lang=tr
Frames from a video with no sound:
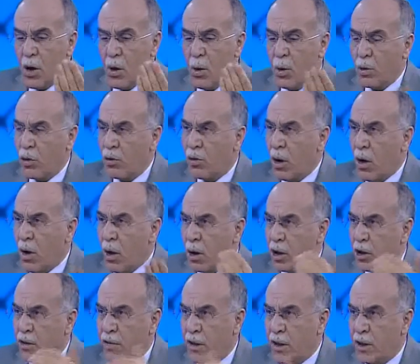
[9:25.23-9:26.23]
ondan sonra
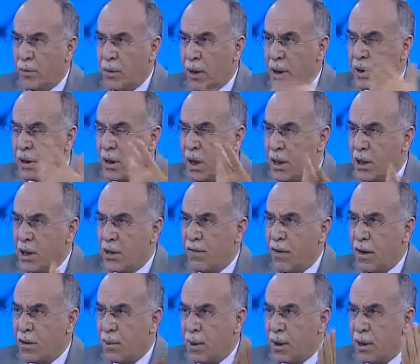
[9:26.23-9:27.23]
alışveriş bilgisi, hayız,
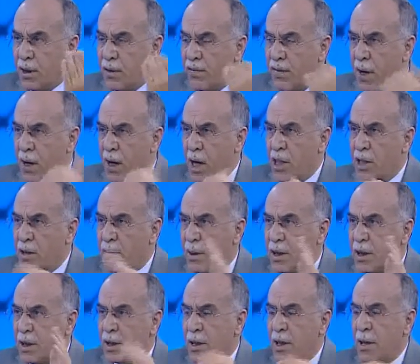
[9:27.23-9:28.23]
nifas bilgisi, feraiz
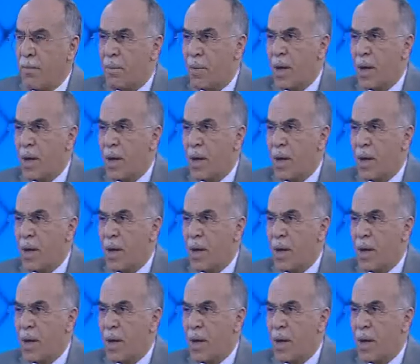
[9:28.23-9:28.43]
bilgisi.